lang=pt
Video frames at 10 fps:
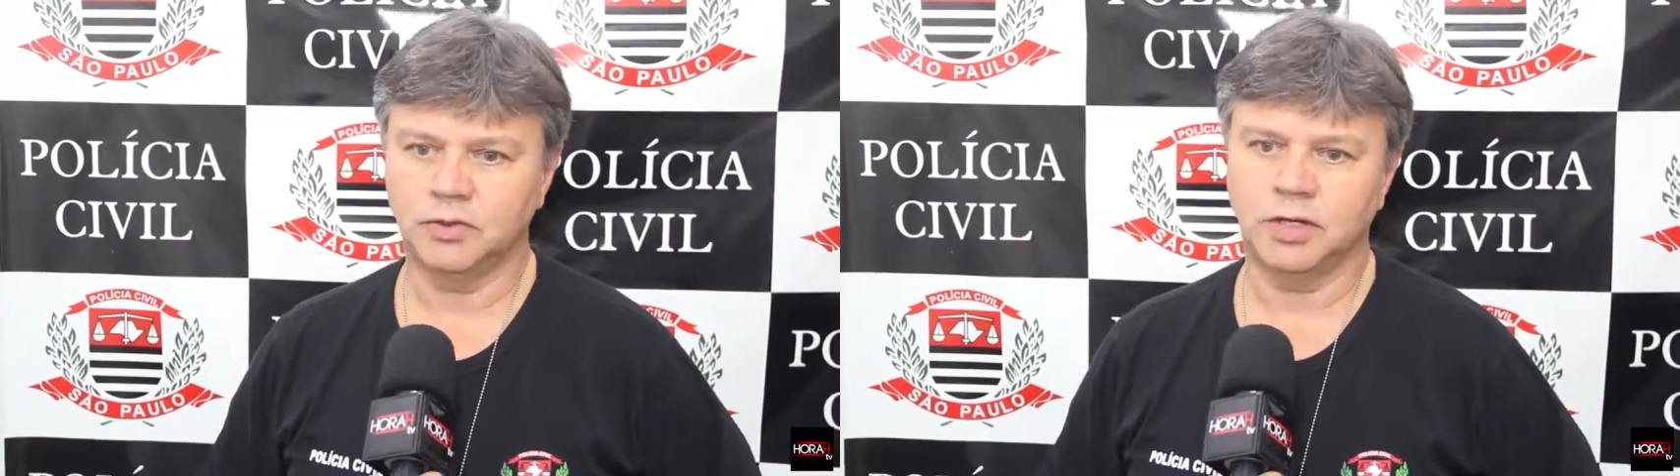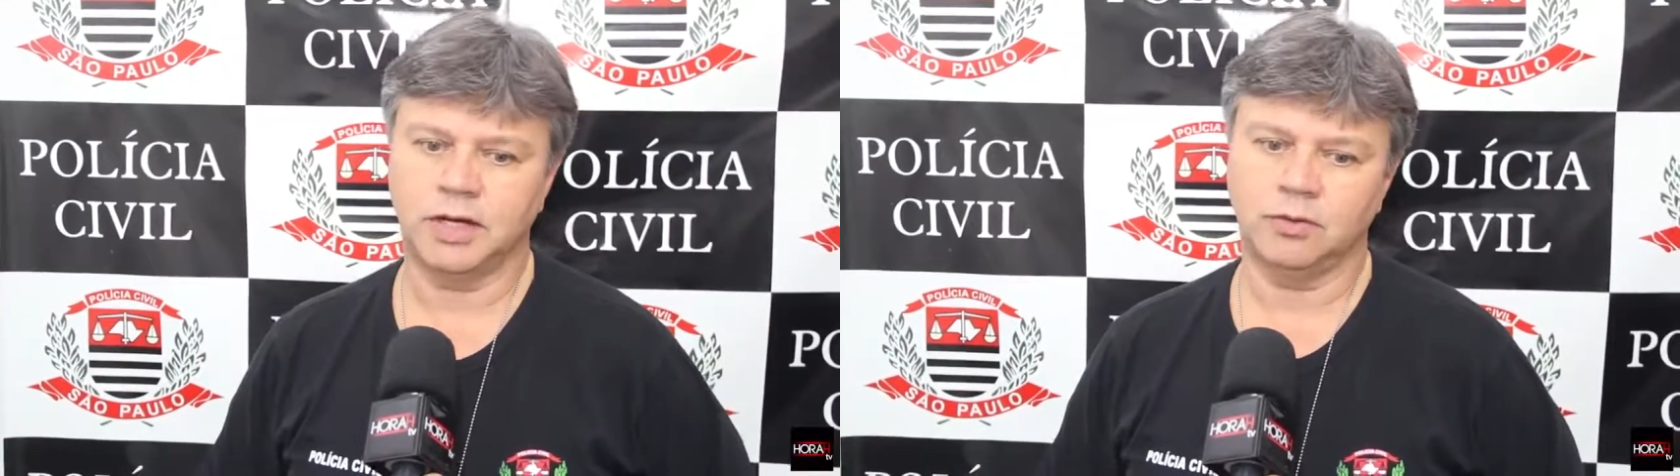
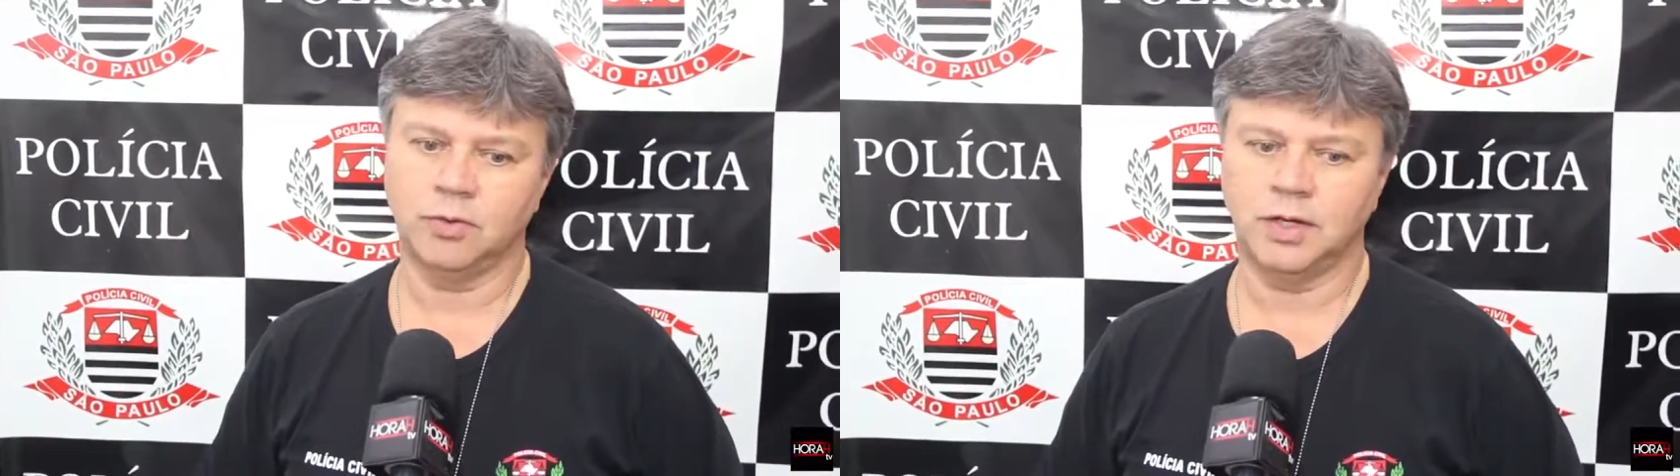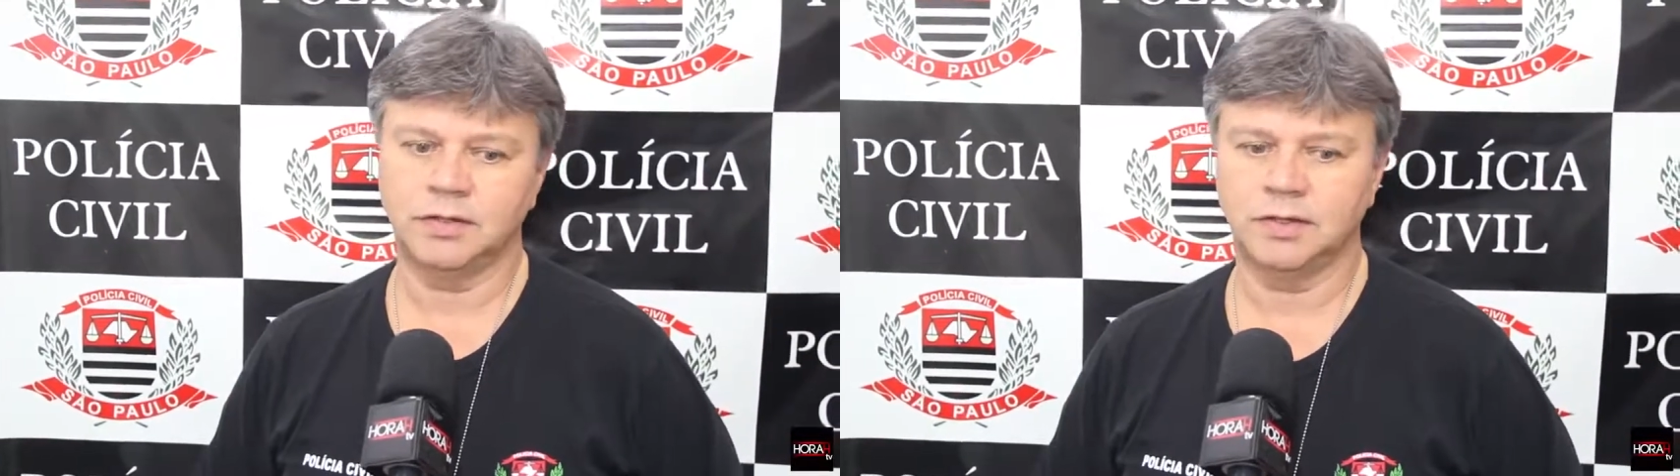de
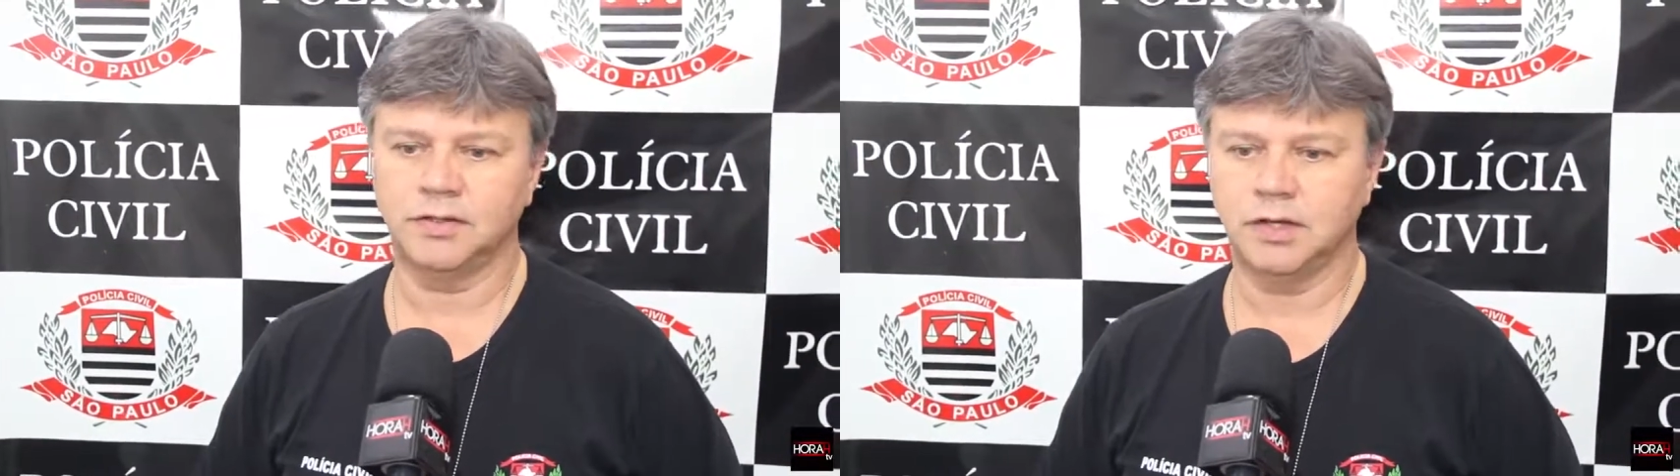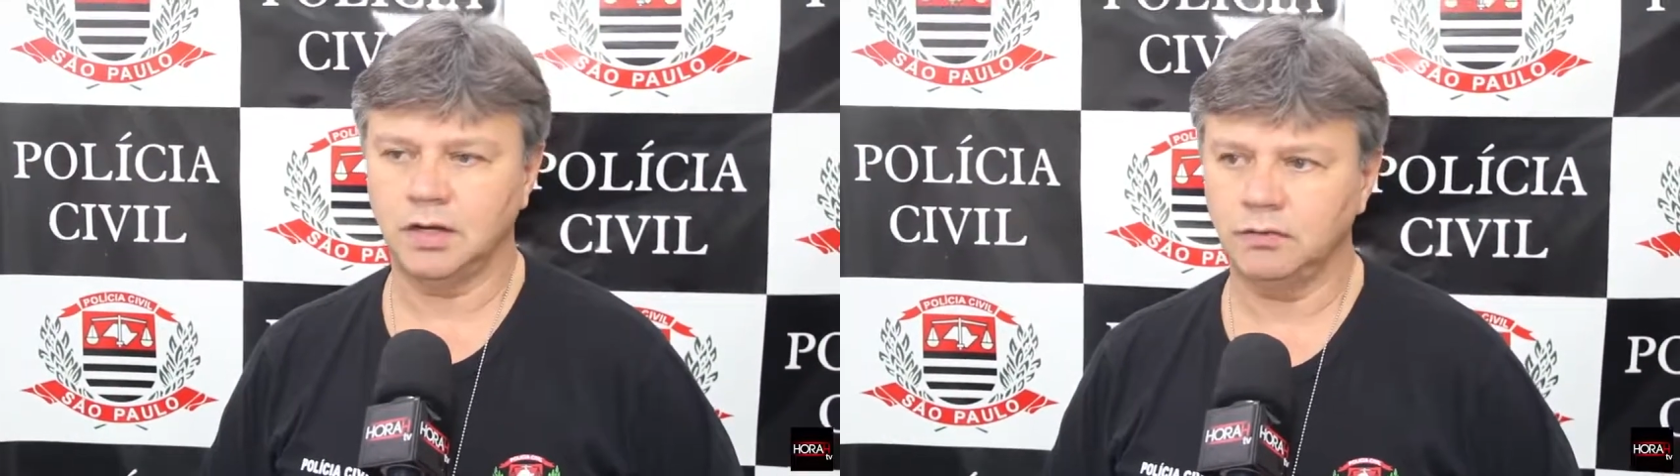natureza
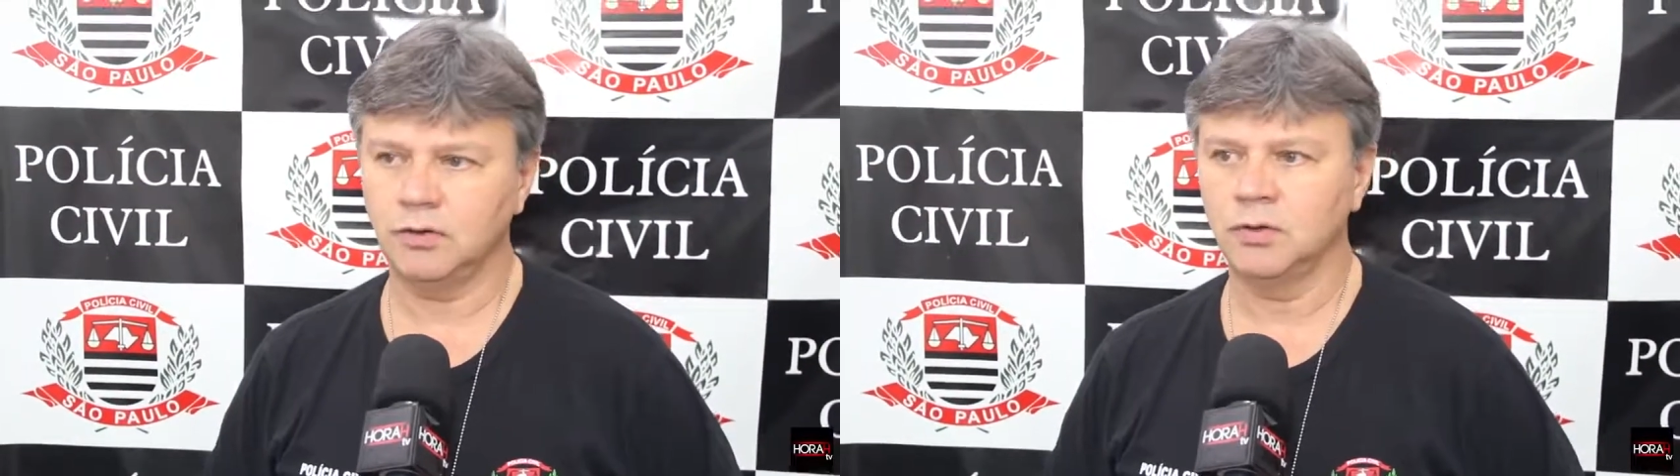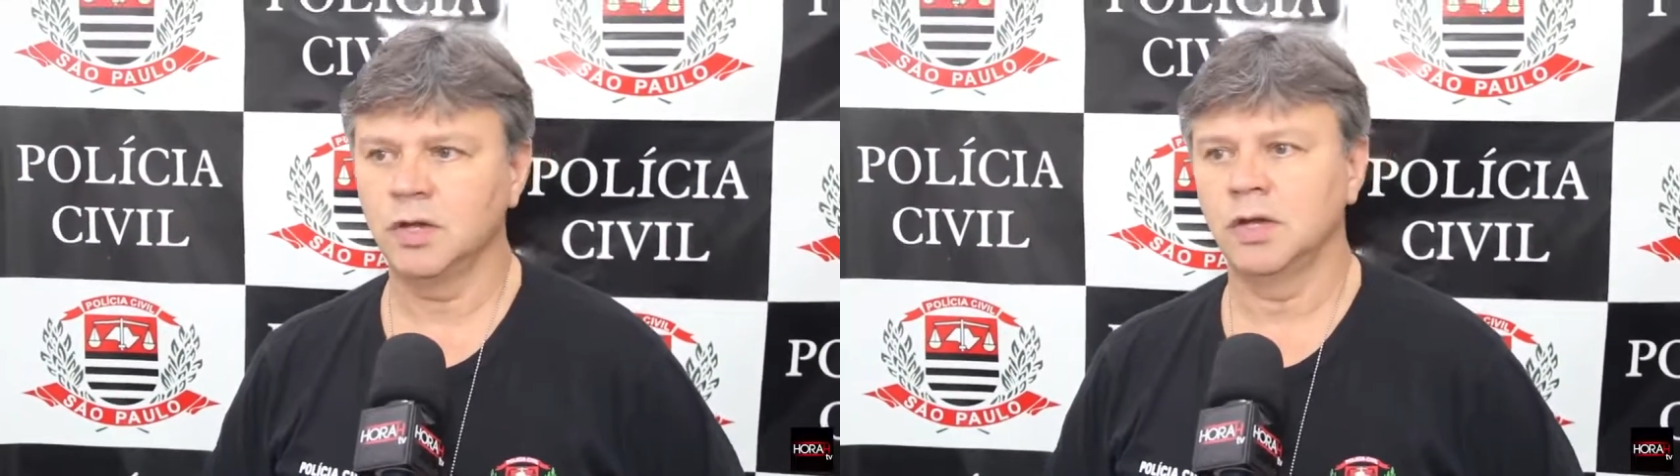
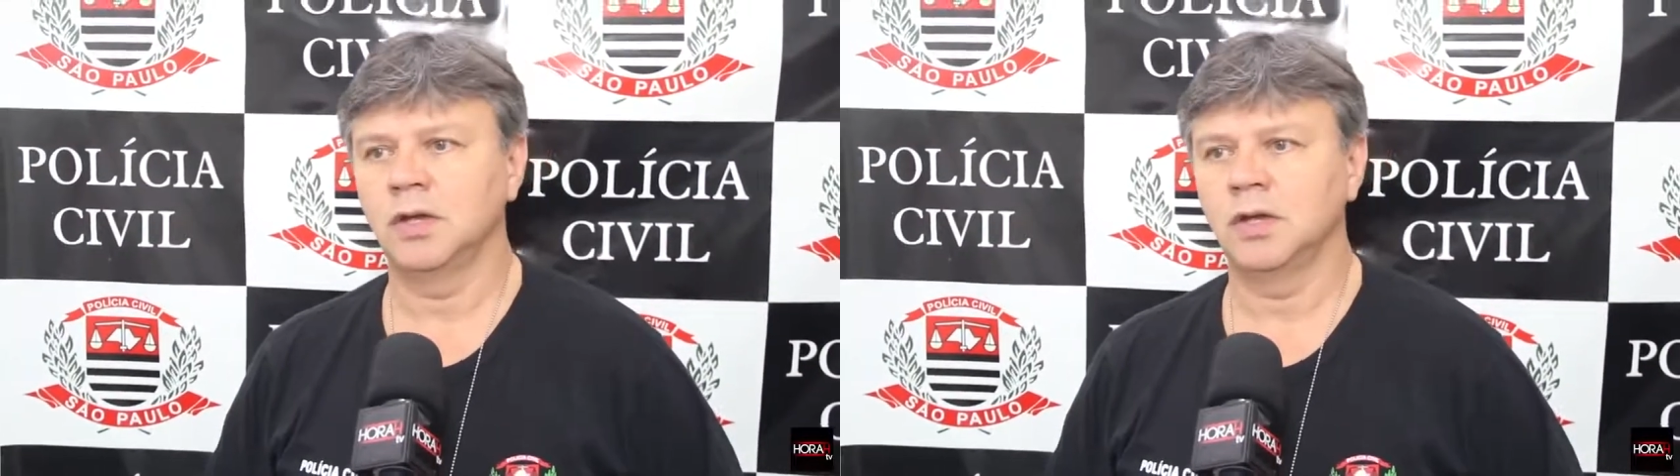civil,